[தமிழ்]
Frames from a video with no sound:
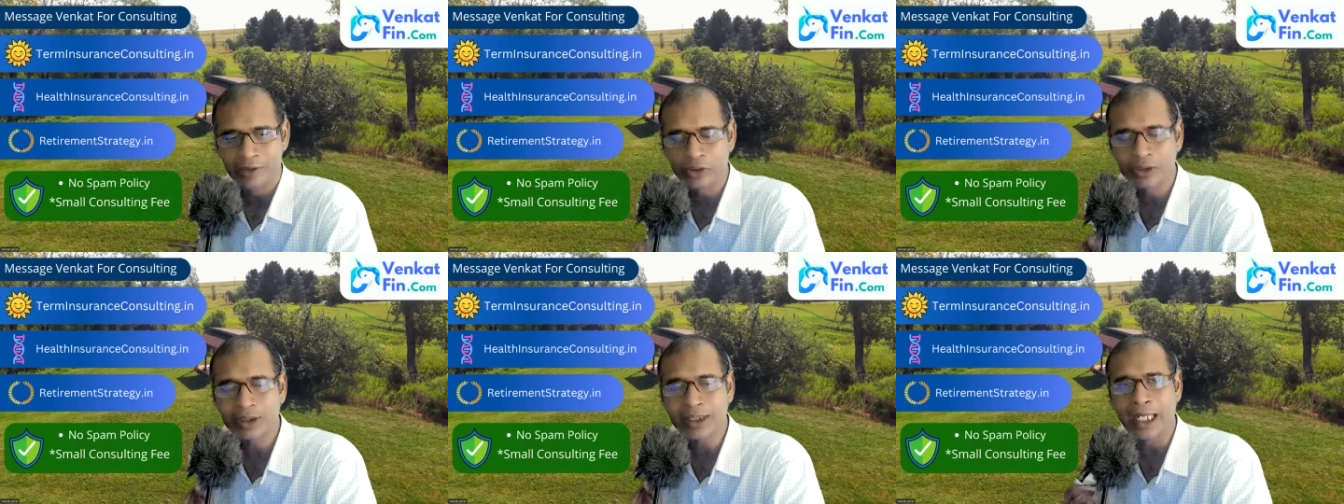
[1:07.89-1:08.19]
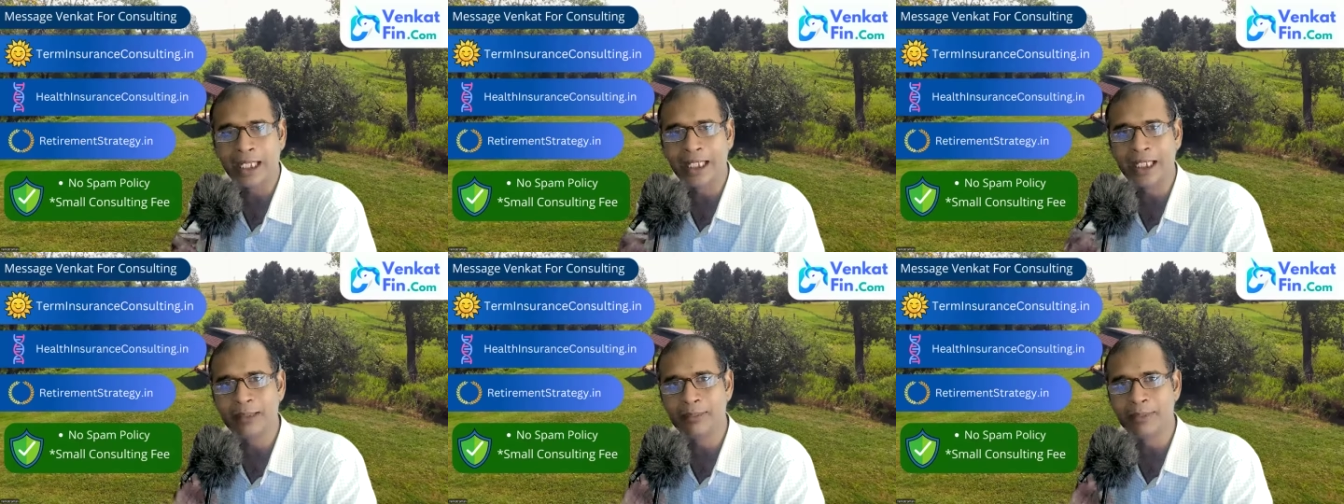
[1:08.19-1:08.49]
ஒரு
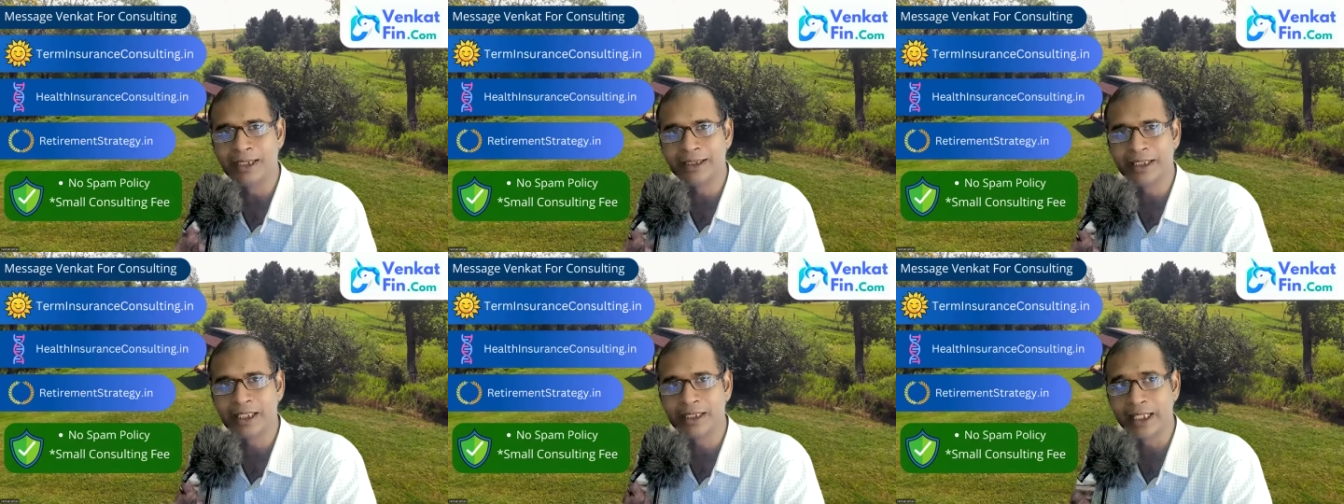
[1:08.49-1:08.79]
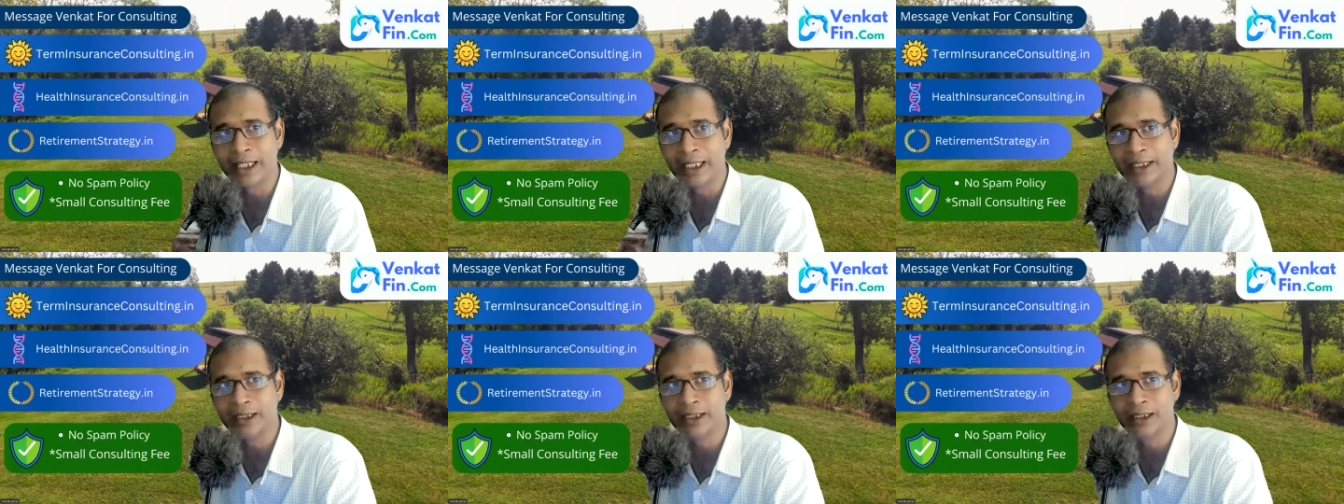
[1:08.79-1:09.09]
காலையில் மெசேஜ்
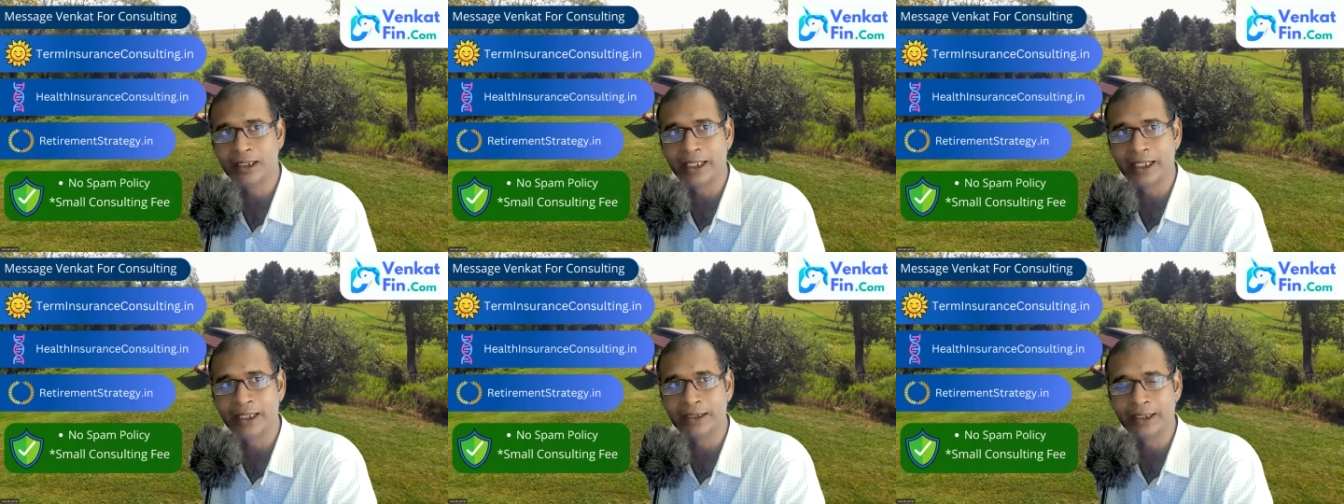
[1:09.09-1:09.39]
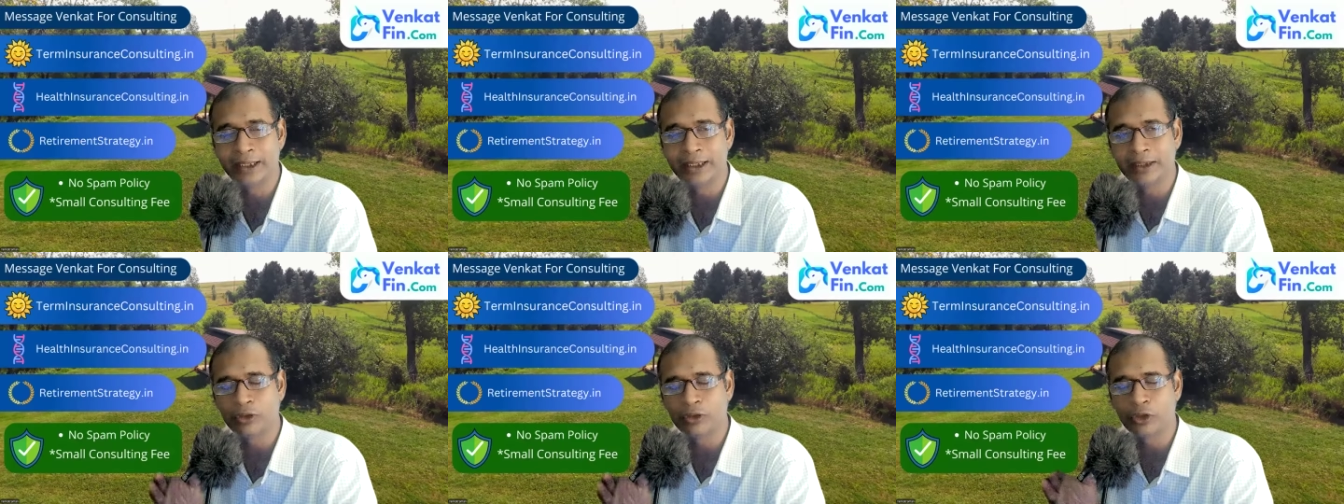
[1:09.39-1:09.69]
நைட்டு லேட்
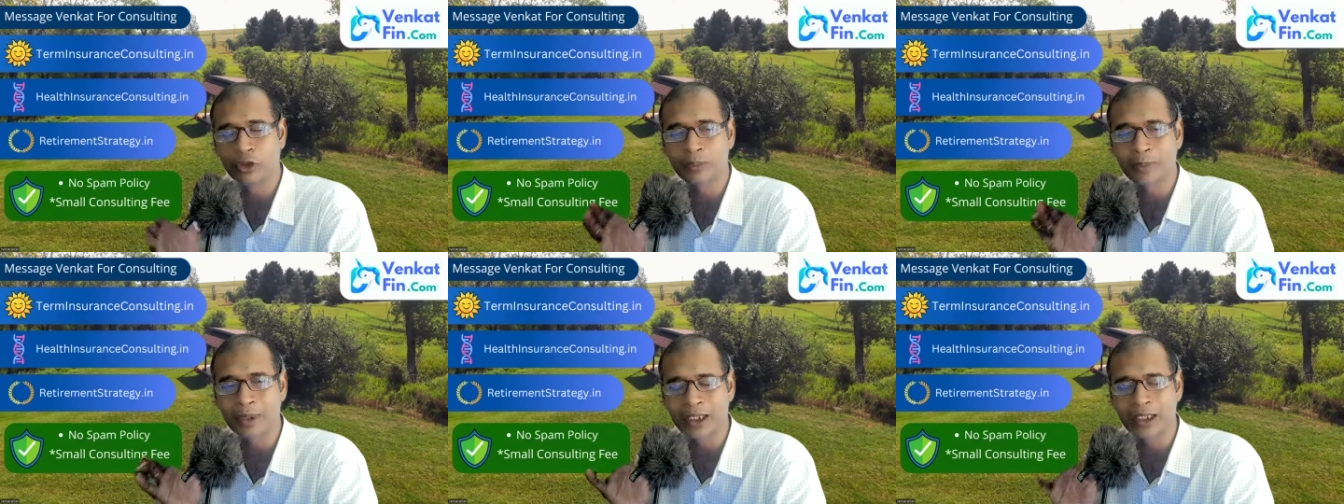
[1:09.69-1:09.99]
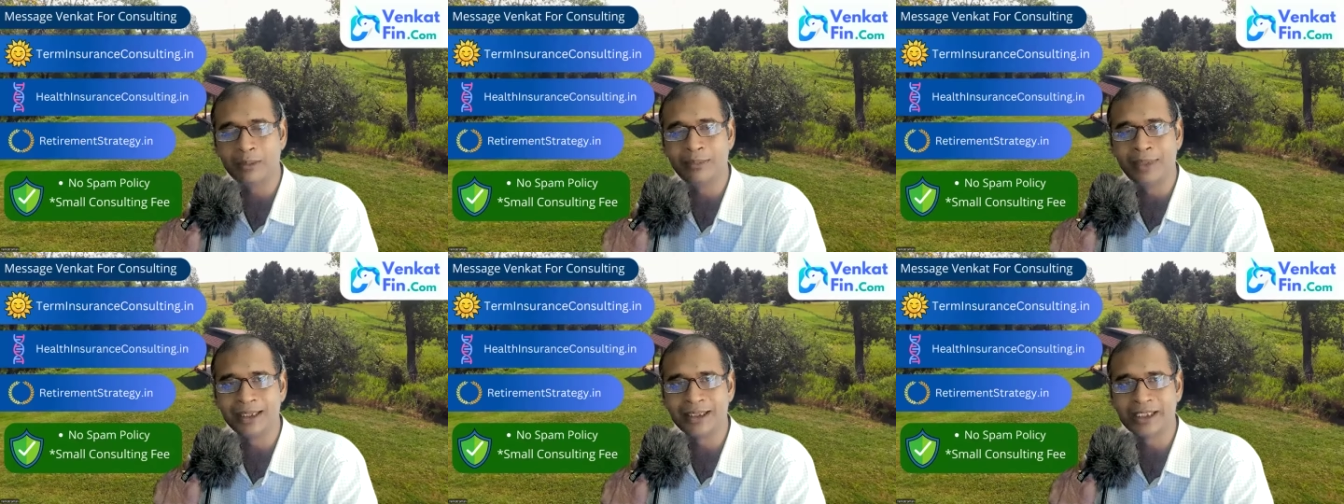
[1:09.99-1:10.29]
நைட் அவர் ஒர்க்
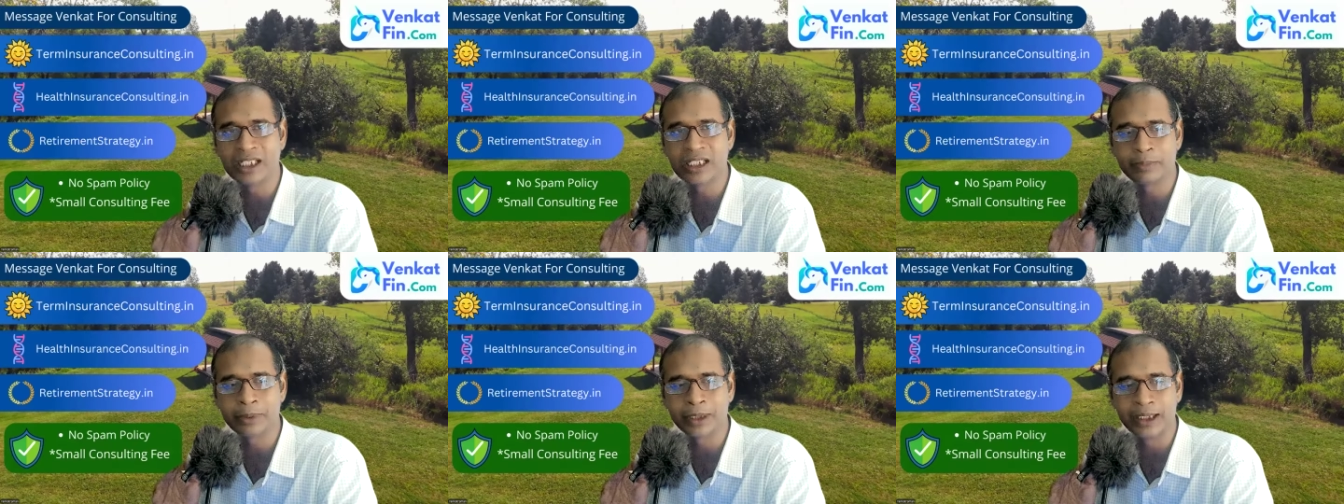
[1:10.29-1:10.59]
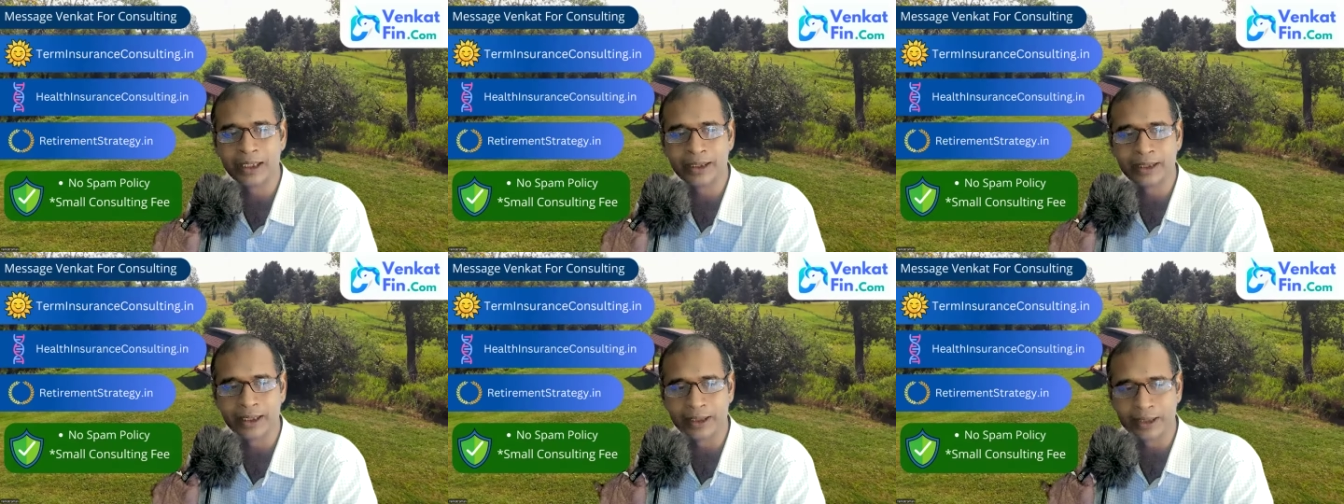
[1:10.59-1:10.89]
பண்ணுறாங்க மெசேஜ்
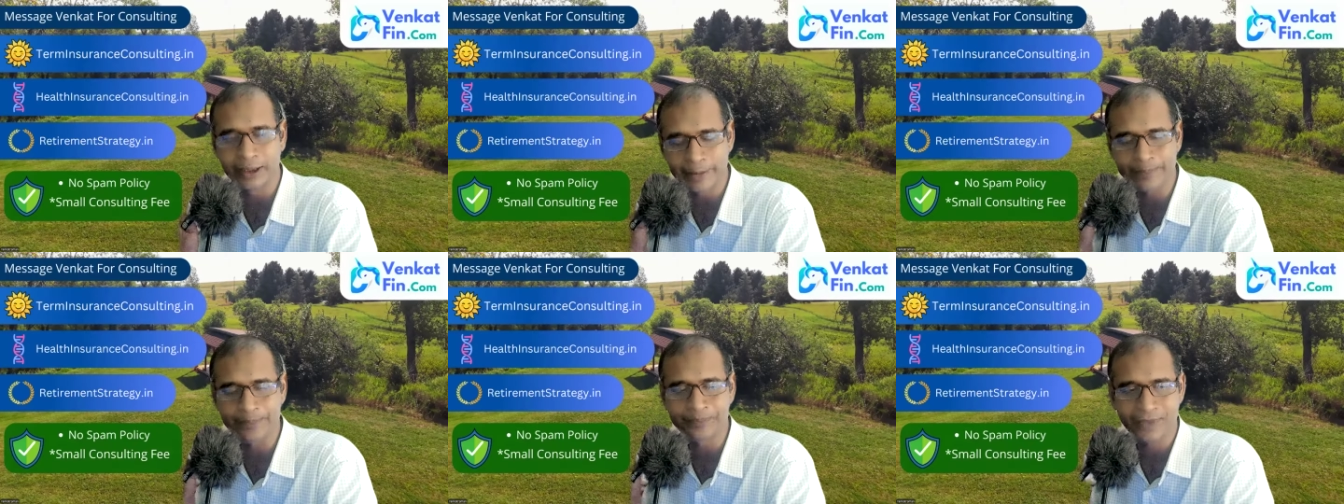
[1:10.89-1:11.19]
பண்ணிட்டாரு